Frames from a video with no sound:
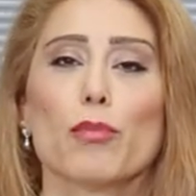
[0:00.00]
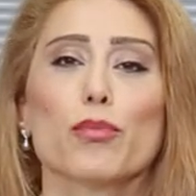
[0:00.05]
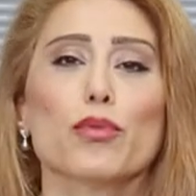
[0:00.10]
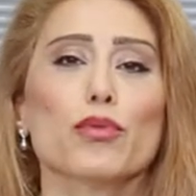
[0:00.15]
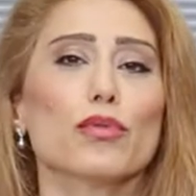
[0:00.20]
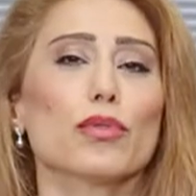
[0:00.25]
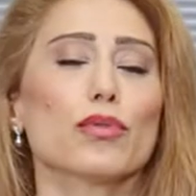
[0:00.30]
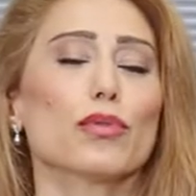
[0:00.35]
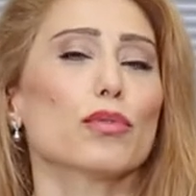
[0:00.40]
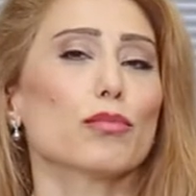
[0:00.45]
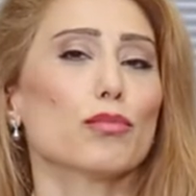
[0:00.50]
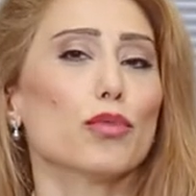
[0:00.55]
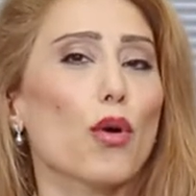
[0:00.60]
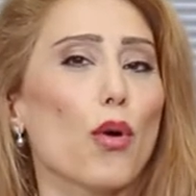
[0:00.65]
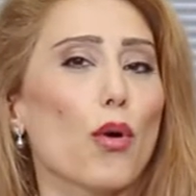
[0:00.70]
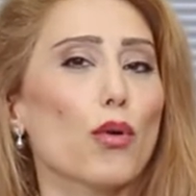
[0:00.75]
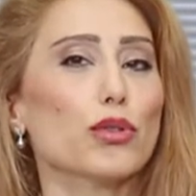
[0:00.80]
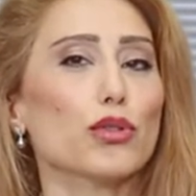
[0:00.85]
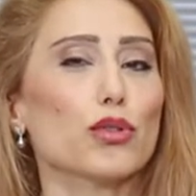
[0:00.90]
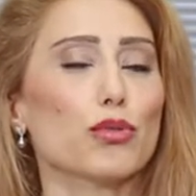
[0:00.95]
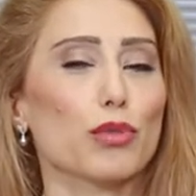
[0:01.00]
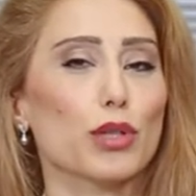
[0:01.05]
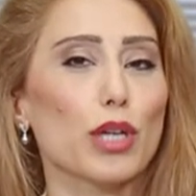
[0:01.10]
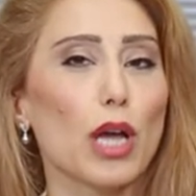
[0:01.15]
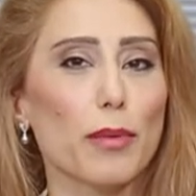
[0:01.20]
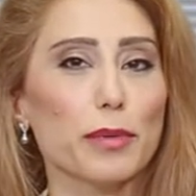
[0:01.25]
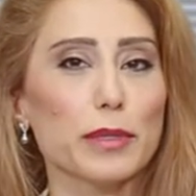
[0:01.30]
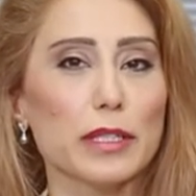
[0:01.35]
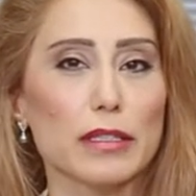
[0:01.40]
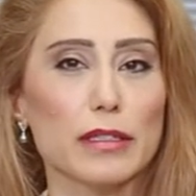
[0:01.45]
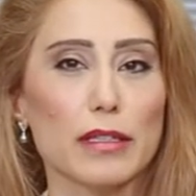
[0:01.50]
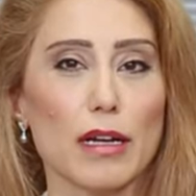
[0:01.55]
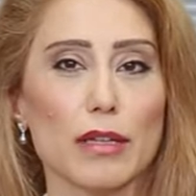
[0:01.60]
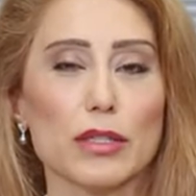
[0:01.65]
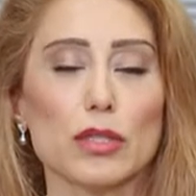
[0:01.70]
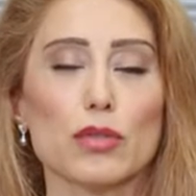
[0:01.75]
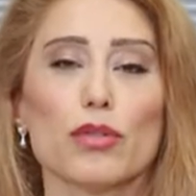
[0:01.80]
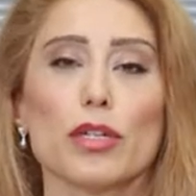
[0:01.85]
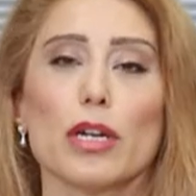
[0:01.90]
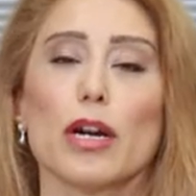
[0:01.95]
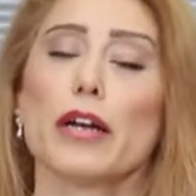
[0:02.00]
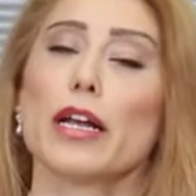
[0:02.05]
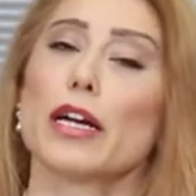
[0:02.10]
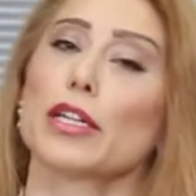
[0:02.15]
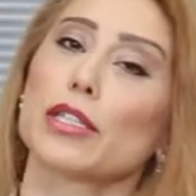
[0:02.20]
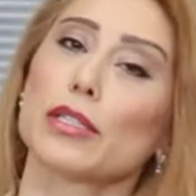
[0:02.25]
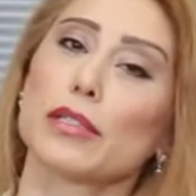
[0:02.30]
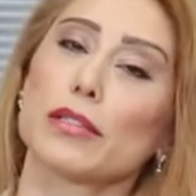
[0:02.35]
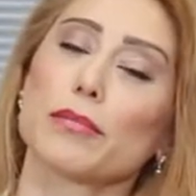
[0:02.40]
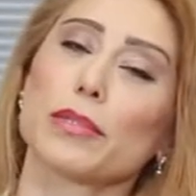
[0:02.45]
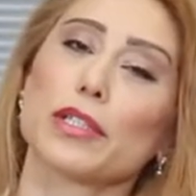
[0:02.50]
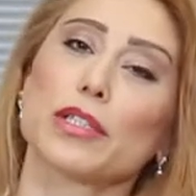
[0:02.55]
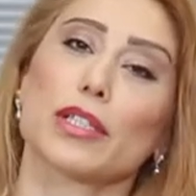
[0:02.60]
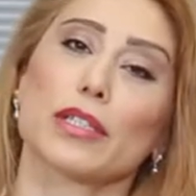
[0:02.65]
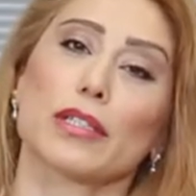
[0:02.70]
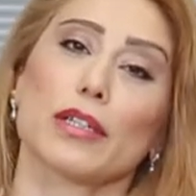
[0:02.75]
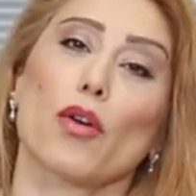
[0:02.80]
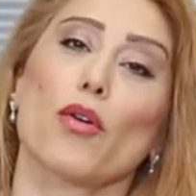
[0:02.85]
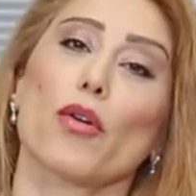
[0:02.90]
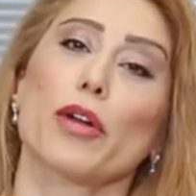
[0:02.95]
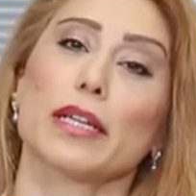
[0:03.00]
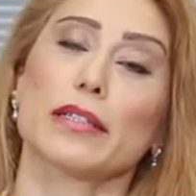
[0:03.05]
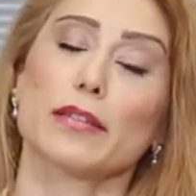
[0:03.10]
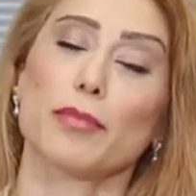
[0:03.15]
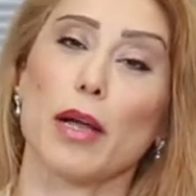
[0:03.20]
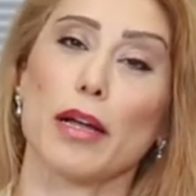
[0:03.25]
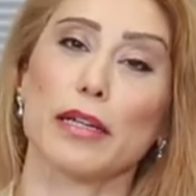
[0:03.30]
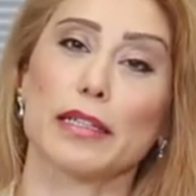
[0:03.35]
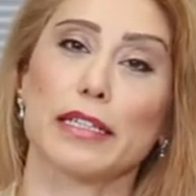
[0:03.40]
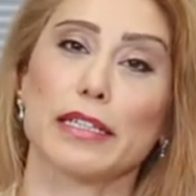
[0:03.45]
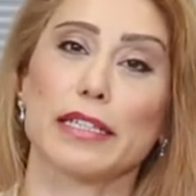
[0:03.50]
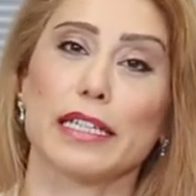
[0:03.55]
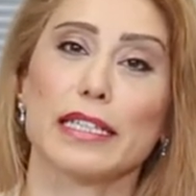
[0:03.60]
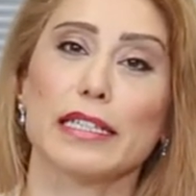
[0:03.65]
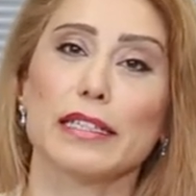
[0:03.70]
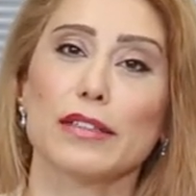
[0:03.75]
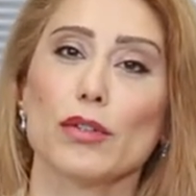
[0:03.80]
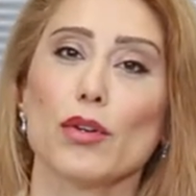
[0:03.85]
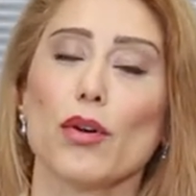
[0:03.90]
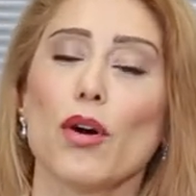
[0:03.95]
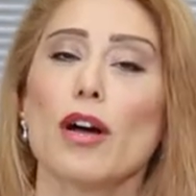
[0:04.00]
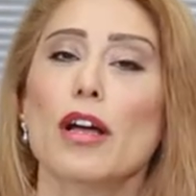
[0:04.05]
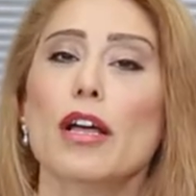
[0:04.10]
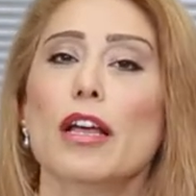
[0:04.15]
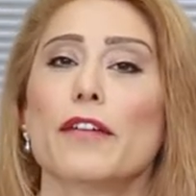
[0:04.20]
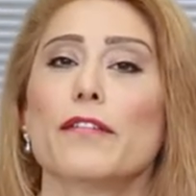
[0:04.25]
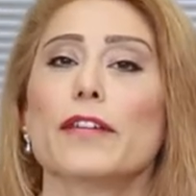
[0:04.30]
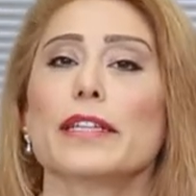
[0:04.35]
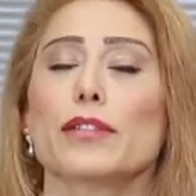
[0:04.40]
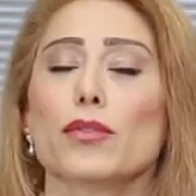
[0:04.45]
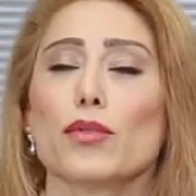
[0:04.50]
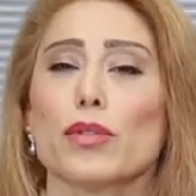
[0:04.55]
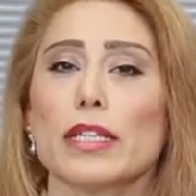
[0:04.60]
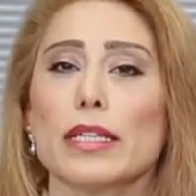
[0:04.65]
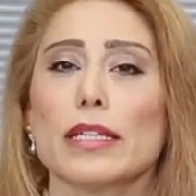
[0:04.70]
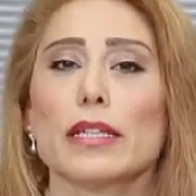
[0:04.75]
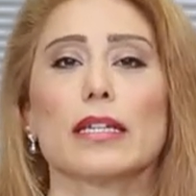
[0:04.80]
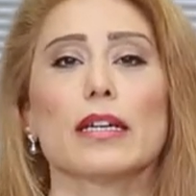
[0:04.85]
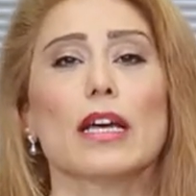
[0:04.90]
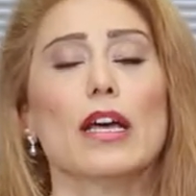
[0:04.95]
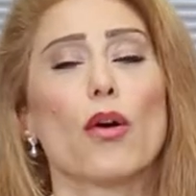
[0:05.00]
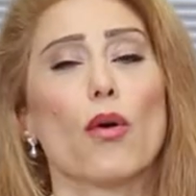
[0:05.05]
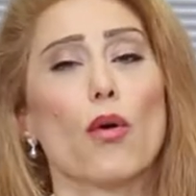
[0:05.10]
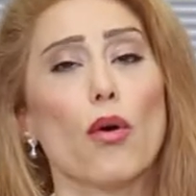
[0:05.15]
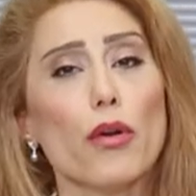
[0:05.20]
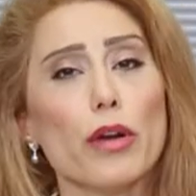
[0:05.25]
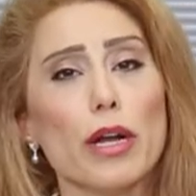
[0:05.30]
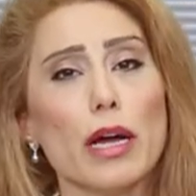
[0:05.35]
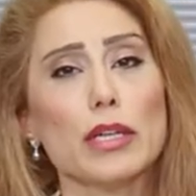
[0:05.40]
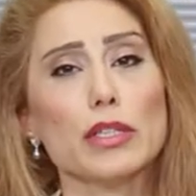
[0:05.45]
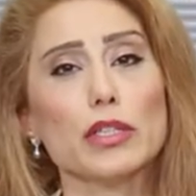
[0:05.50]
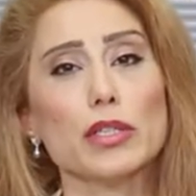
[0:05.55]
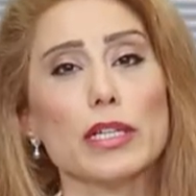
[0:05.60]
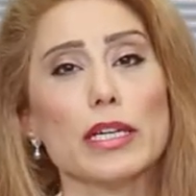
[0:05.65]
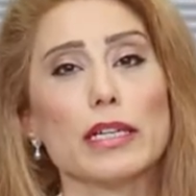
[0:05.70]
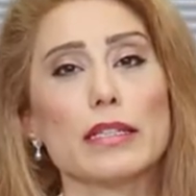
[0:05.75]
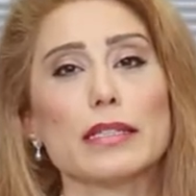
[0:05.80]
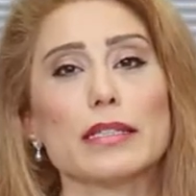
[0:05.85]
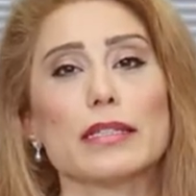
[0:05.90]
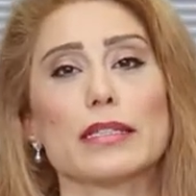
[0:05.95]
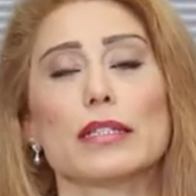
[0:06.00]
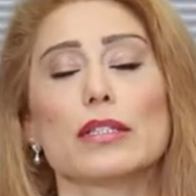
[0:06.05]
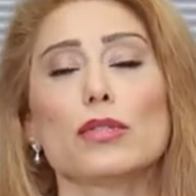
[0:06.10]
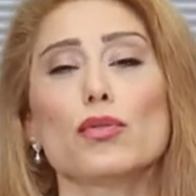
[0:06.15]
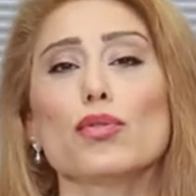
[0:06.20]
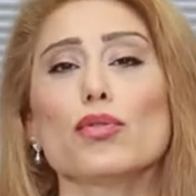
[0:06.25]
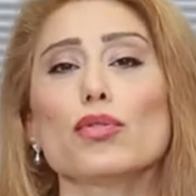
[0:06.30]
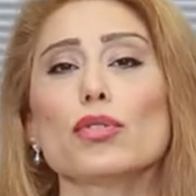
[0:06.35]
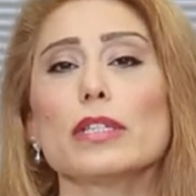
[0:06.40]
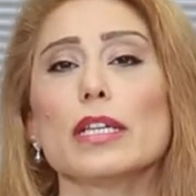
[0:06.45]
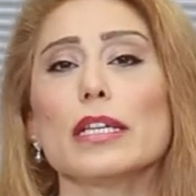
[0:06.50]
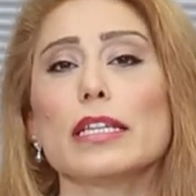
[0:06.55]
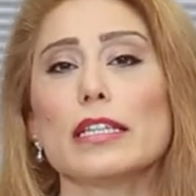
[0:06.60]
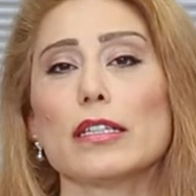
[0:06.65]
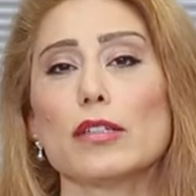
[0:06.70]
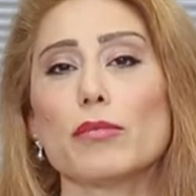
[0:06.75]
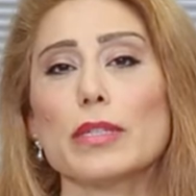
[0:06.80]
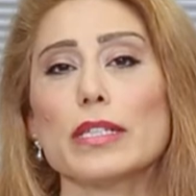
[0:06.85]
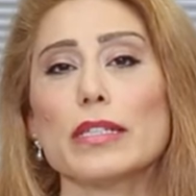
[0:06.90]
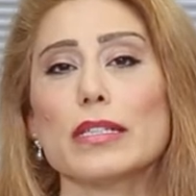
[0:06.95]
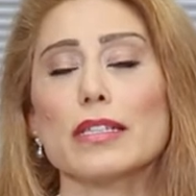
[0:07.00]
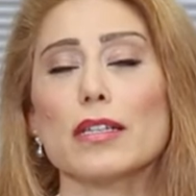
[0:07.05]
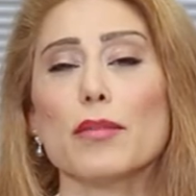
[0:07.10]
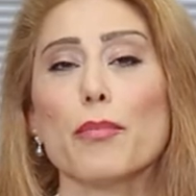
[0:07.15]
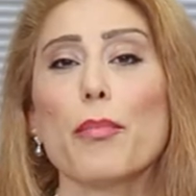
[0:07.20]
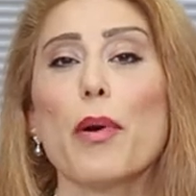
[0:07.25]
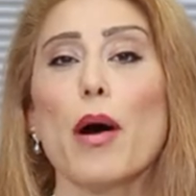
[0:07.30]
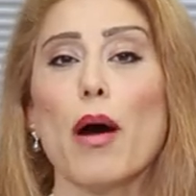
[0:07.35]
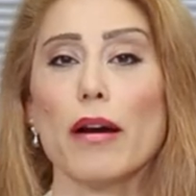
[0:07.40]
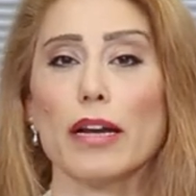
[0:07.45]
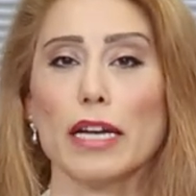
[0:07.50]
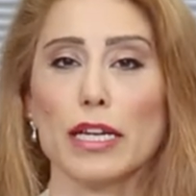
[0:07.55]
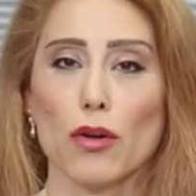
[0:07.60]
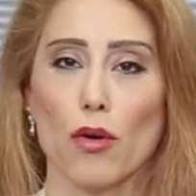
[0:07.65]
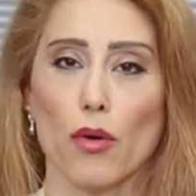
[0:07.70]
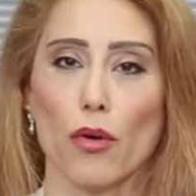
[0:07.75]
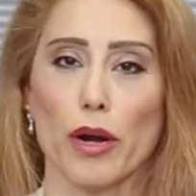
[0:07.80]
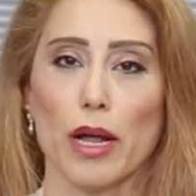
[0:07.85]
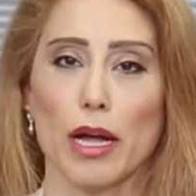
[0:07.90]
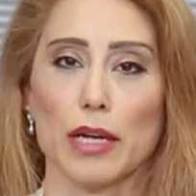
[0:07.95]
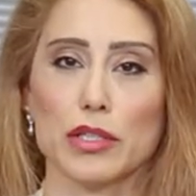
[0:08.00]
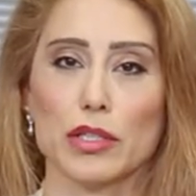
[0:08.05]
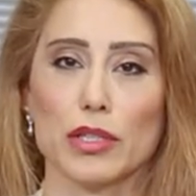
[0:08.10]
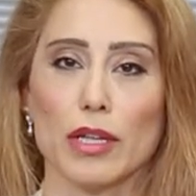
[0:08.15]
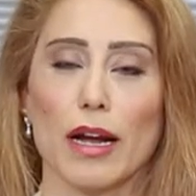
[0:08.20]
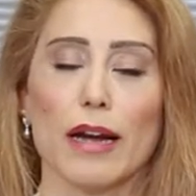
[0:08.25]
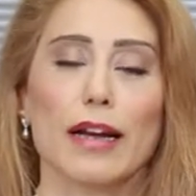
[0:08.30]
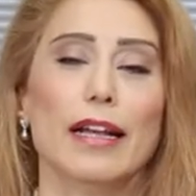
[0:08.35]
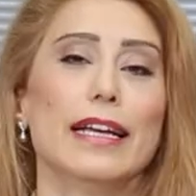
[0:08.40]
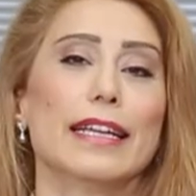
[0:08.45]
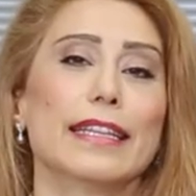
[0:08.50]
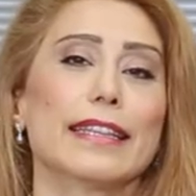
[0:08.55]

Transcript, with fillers: Bunu, bu ölçümü yaptıktan sonra araştırmacı öğretmenlerine gidiyor ve diyor ki öğrencilerinizin %20'si parlak öğrenciler.